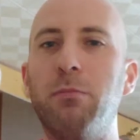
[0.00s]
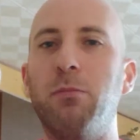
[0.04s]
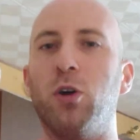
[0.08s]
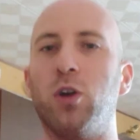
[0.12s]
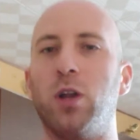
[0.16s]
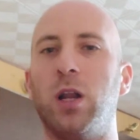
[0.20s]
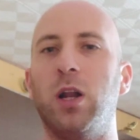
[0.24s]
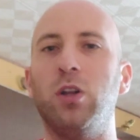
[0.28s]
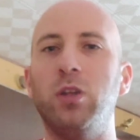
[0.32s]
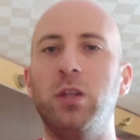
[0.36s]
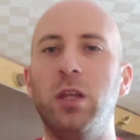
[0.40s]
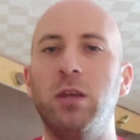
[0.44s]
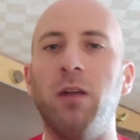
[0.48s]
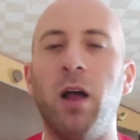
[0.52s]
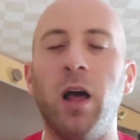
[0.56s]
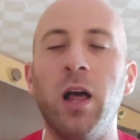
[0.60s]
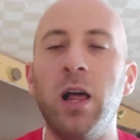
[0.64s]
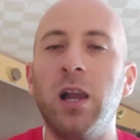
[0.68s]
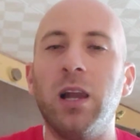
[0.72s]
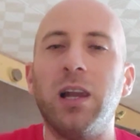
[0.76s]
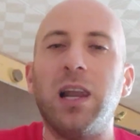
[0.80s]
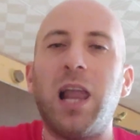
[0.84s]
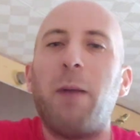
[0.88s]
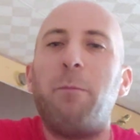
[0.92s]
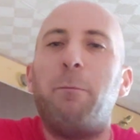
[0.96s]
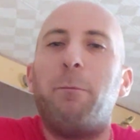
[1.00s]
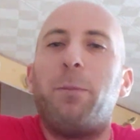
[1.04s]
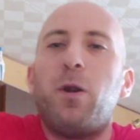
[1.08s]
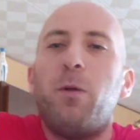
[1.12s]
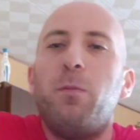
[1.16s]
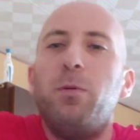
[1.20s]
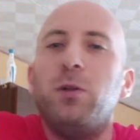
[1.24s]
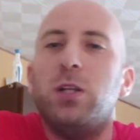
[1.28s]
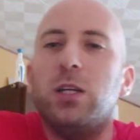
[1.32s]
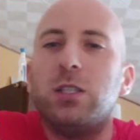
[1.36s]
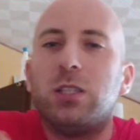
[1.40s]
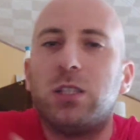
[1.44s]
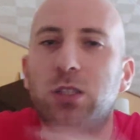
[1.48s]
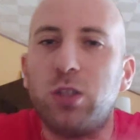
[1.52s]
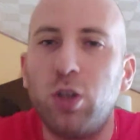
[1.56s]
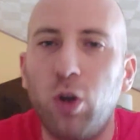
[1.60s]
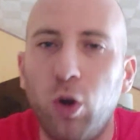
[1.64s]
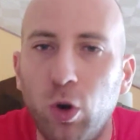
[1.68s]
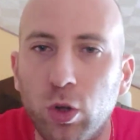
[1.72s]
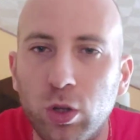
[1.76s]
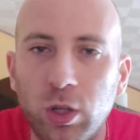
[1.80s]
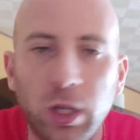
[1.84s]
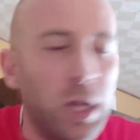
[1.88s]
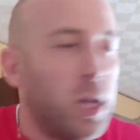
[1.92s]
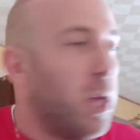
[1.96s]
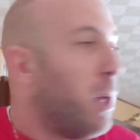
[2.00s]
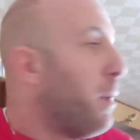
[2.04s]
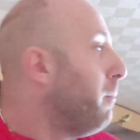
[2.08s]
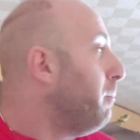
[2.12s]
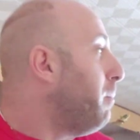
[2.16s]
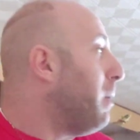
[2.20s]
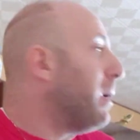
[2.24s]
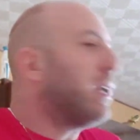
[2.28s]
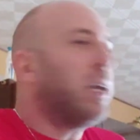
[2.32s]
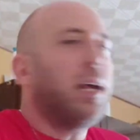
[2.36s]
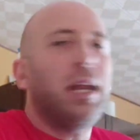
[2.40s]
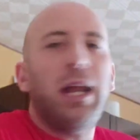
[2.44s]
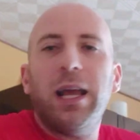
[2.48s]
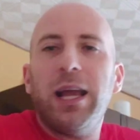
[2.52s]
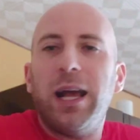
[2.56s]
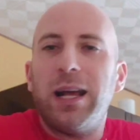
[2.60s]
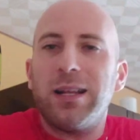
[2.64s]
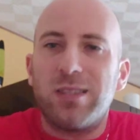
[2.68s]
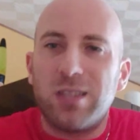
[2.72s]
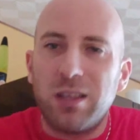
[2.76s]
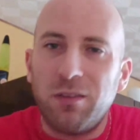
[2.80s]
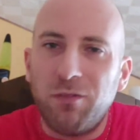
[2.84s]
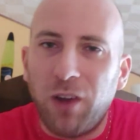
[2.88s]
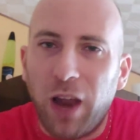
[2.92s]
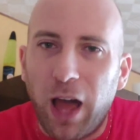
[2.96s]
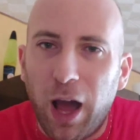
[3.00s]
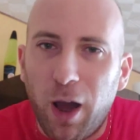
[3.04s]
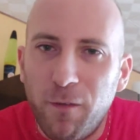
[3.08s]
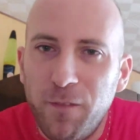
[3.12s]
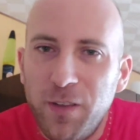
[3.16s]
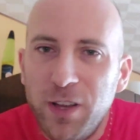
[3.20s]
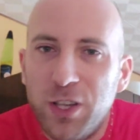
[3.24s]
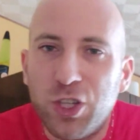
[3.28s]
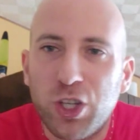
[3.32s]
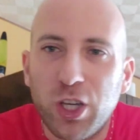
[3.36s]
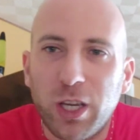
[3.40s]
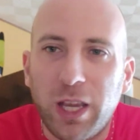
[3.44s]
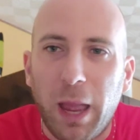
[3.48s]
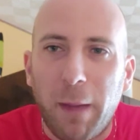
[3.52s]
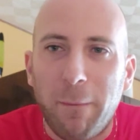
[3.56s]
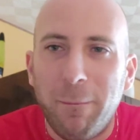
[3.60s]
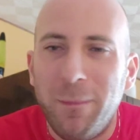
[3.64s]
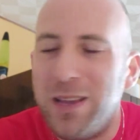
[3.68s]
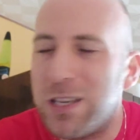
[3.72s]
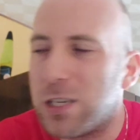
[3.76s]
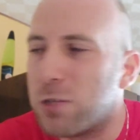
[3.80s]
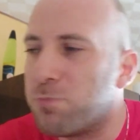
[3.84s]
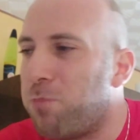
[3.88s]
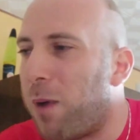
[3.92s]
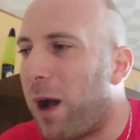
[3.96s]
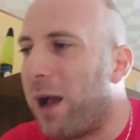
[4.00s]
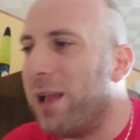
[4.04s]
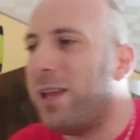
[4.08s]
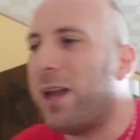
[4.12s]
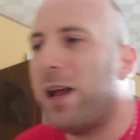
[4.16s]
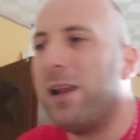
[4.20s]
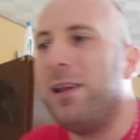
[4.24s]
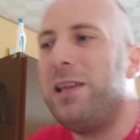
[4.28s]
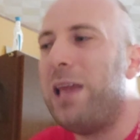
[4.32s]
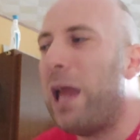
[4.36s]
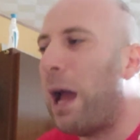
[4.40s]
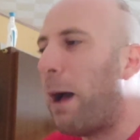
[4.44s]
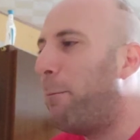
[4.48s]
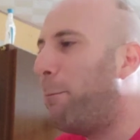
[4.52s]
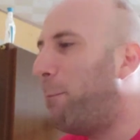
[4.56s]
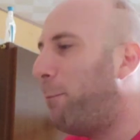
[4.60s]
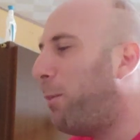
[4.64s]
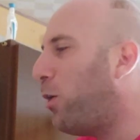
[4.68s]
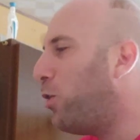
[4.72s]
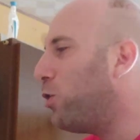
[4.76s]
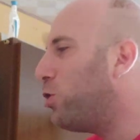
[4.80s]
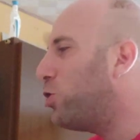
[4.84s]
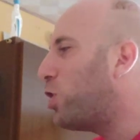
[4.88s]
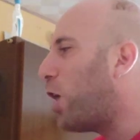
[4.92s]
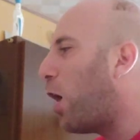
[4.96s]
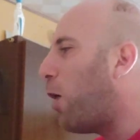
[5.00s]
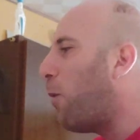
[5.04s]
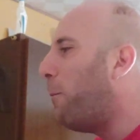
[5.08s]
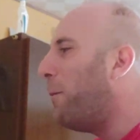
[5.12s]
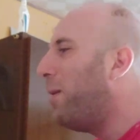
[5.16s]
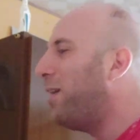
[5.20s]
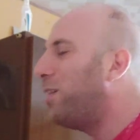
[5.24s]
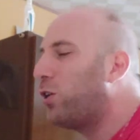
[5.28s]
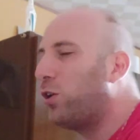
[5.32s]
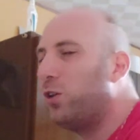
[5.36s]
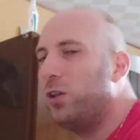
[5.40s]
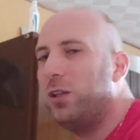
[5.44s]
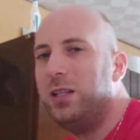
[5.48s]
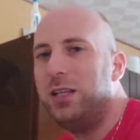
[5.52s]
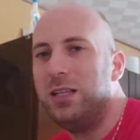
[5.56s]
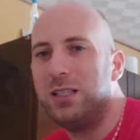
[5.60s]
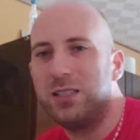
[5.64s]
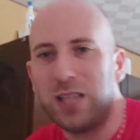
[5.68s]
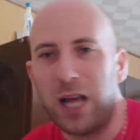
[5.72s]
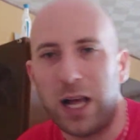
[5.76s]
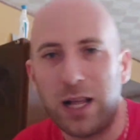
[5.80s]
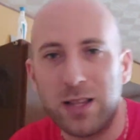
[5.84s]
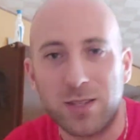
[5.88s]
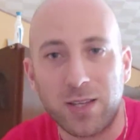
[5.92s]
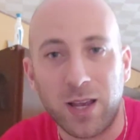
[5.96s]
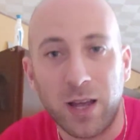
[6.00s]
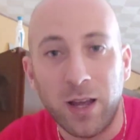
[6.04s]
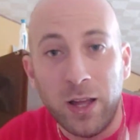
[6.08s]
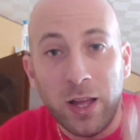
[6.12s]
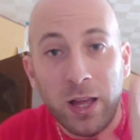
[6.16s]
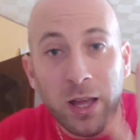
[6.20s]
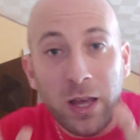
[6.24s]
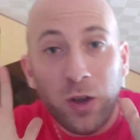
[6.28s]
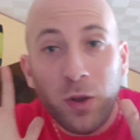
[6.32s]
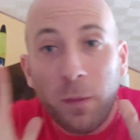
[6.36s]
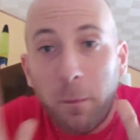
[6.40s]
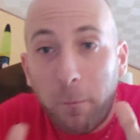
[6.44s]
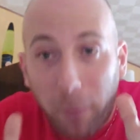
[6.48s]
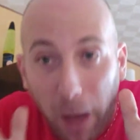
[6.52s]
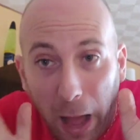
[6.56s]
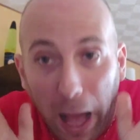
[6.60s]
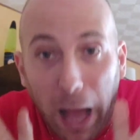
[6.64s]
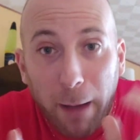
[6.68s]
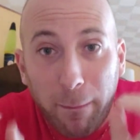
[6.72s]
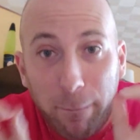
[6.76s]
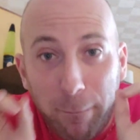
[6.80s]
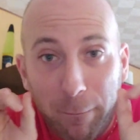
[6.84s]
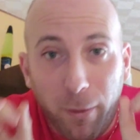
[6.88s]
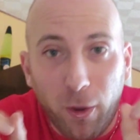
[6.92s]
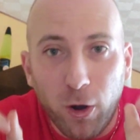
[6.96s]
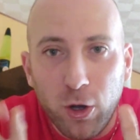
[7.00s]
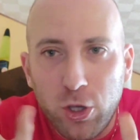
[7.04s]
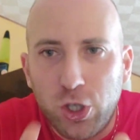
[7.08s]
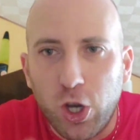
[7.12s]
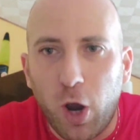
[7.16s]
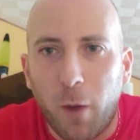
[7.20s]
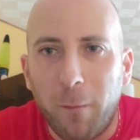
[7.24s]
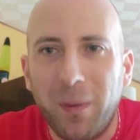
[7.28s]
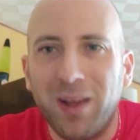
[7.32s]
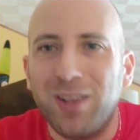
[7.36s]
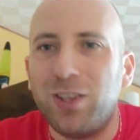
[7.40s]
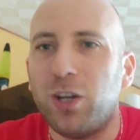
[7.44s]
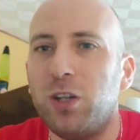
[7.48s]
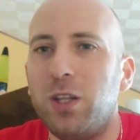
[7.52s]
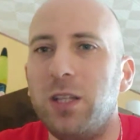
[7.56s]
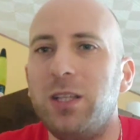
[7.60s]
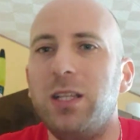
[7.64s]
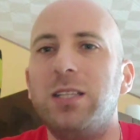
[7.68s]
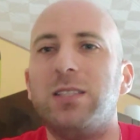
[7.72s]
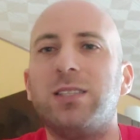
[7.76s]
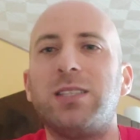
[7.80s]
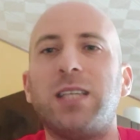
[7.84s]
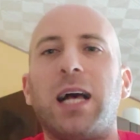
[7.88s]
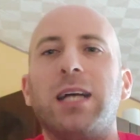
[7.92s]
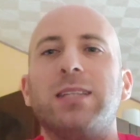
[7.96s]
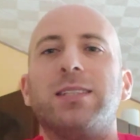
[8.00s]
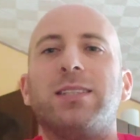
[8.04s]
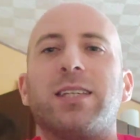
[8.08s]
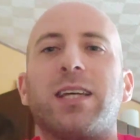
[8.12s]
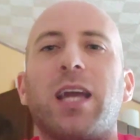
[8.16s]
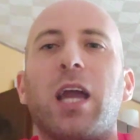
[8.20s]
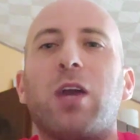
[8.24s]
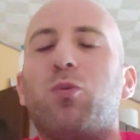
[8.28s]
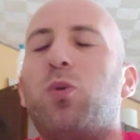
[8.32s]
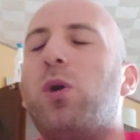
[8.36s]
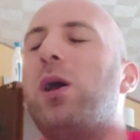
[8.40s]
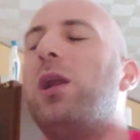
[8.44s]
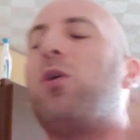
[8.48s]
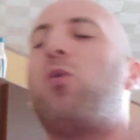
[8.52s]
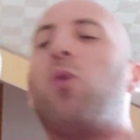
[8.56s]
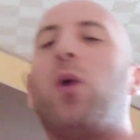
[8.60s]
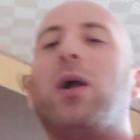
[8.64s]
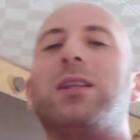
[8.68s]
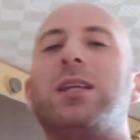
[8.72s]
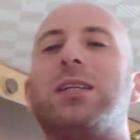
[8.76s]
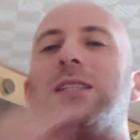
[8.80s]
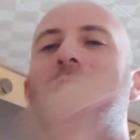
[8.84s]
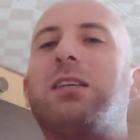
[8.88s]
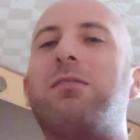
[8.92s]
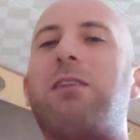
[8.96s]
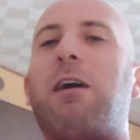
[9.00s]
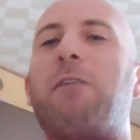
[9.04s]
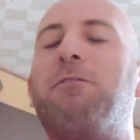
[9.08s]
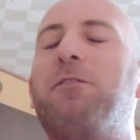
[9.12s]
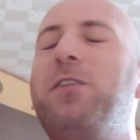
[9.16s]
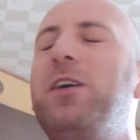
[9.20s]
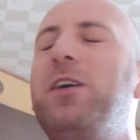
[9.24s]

morale di Vlaovic. L'ha proprio distrutto. Perché ragazzi, Vlaovic che mi sbaglia gli appoggia a un metro di distanza appoggia a un metro di distanza che quello quando stava a